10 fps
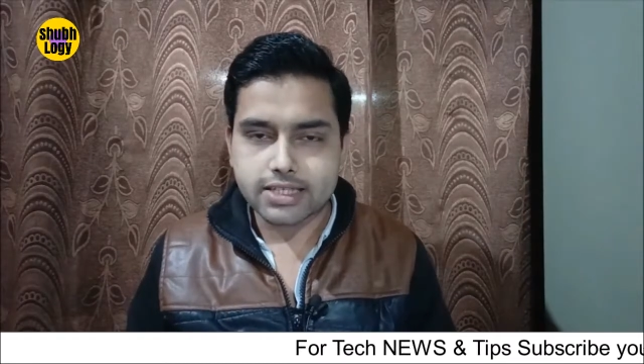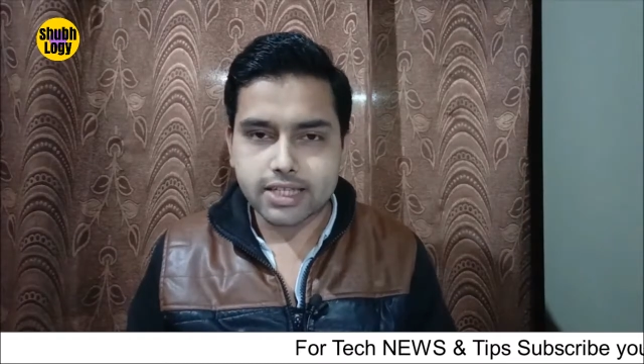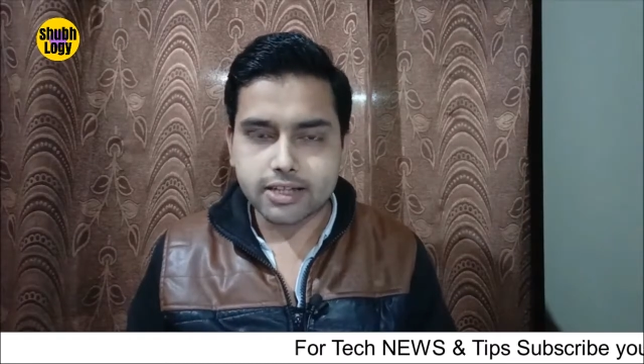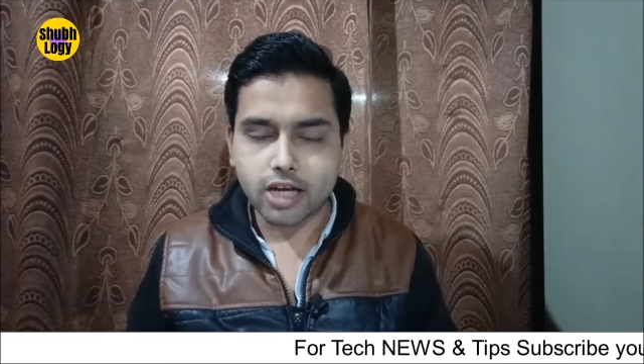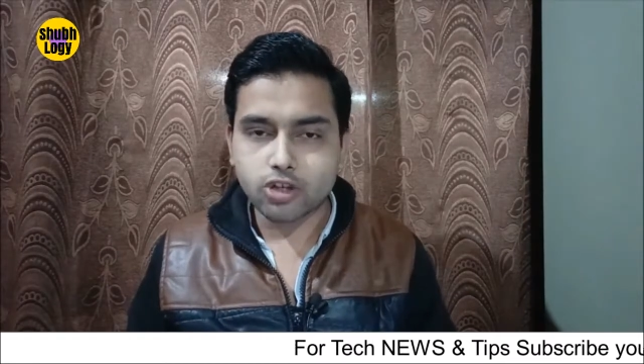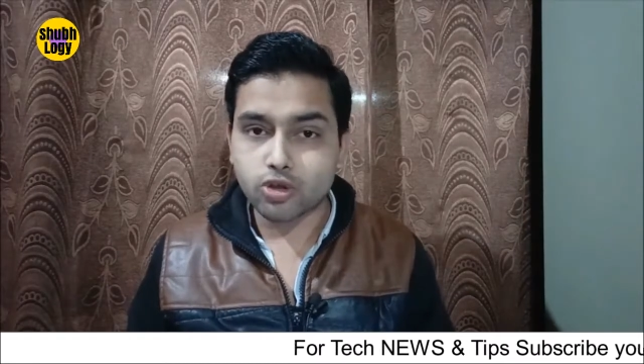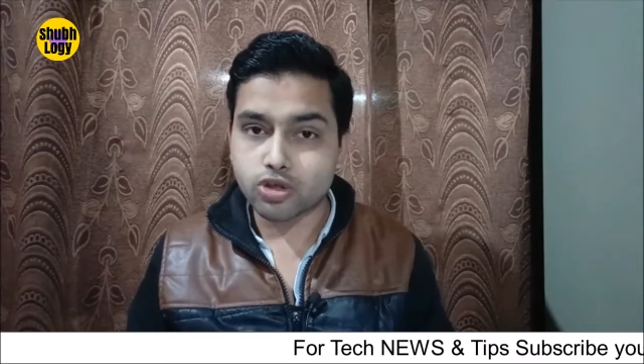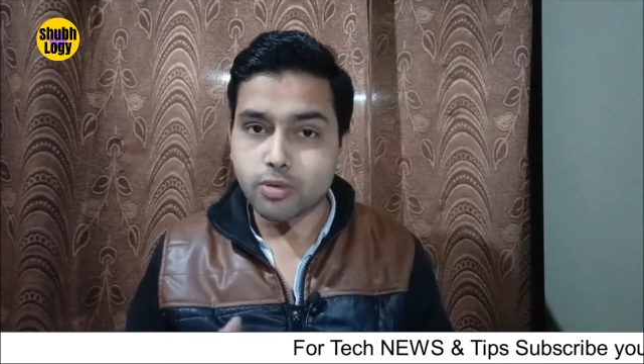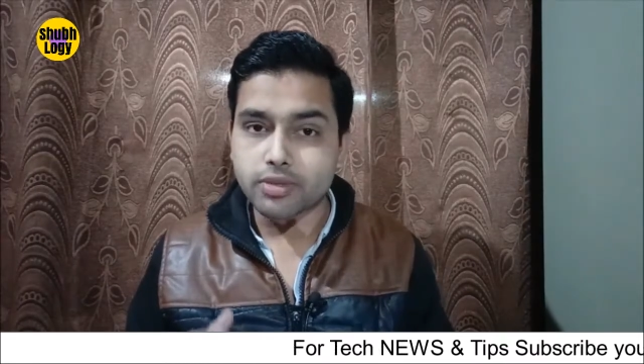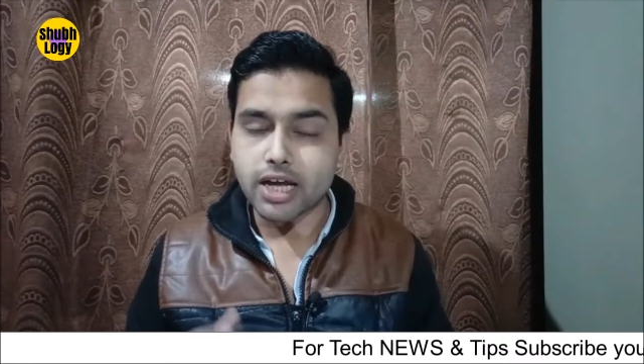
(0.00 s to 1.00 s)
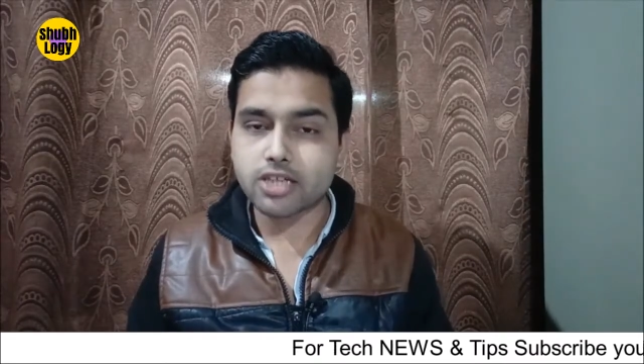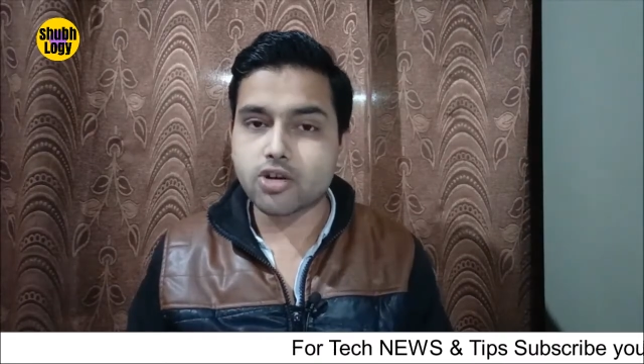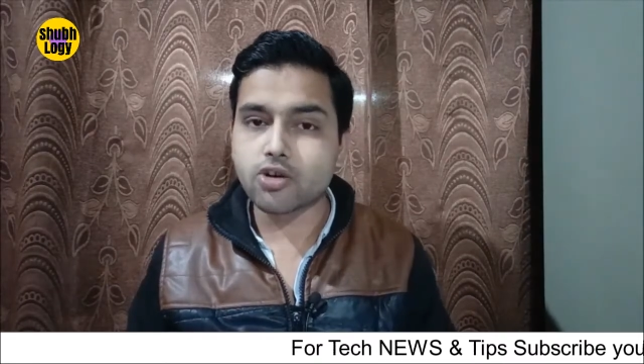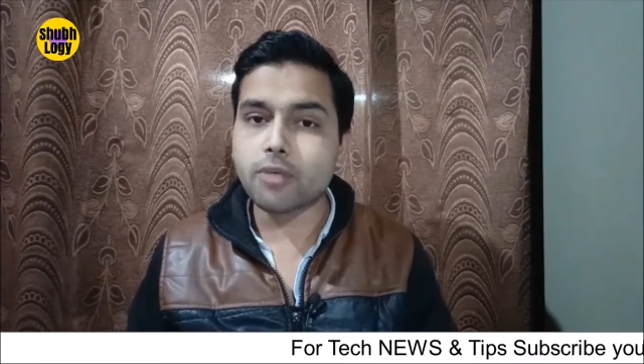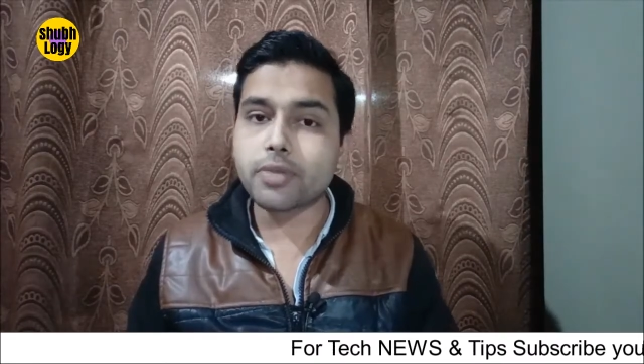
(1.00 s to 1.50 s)
किसने था तो दोस्तों मैं बताना
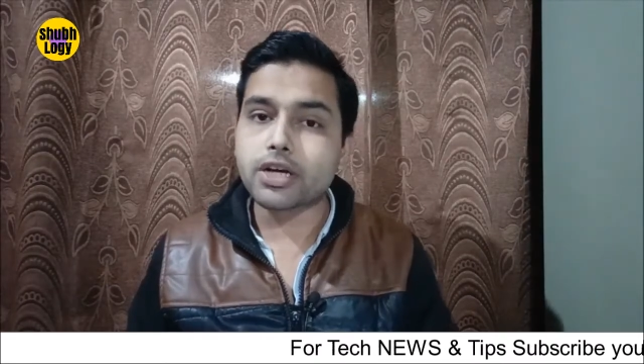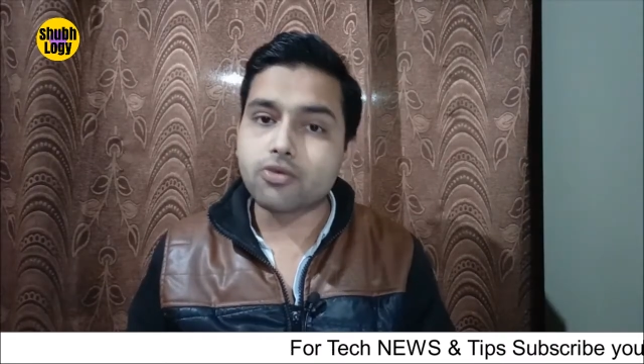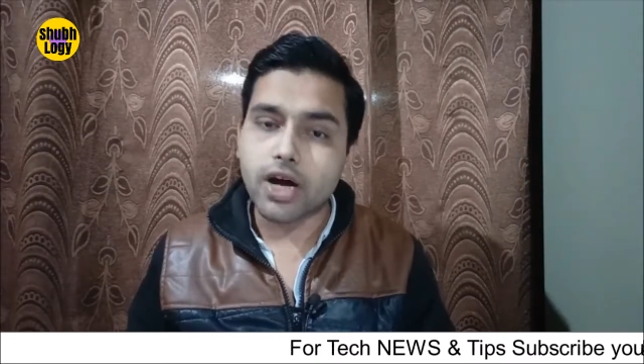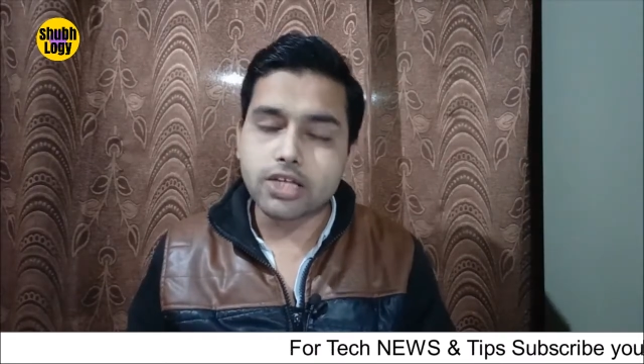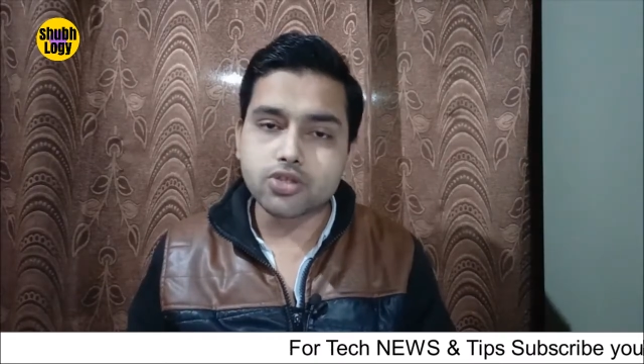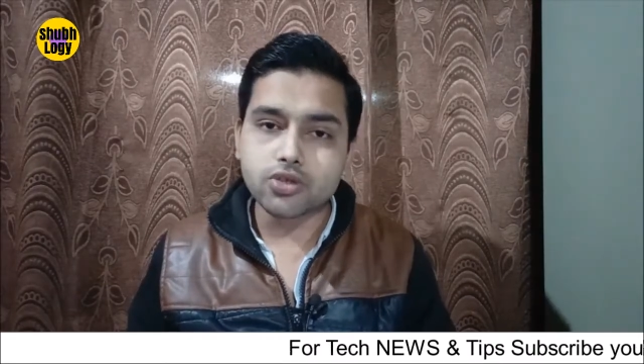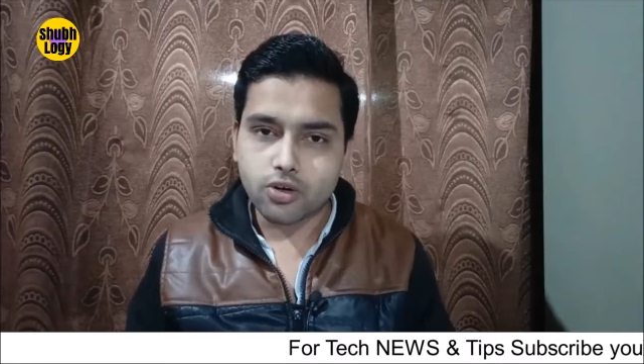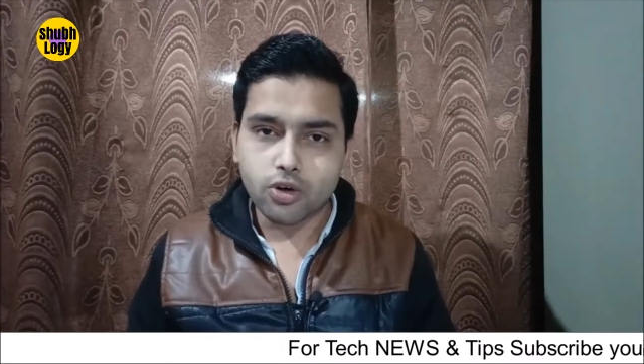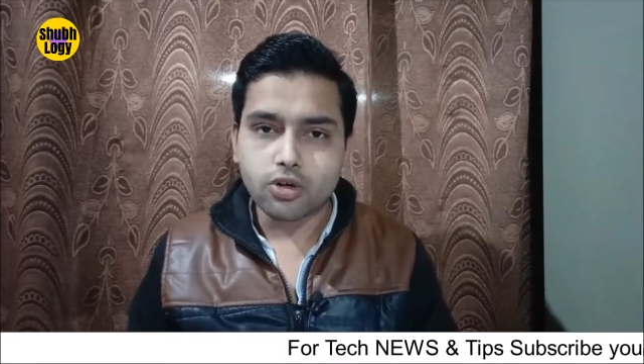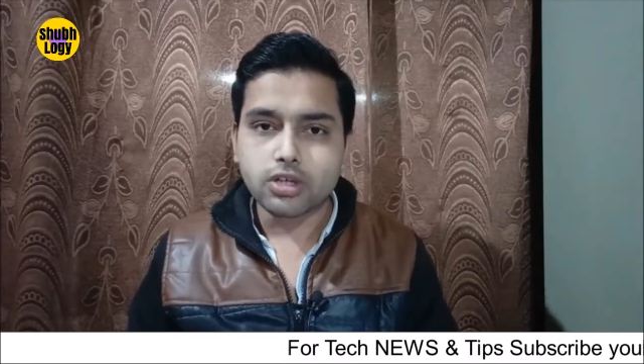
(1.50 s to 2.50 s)
चाहूंगा बिटकॉइन जिनको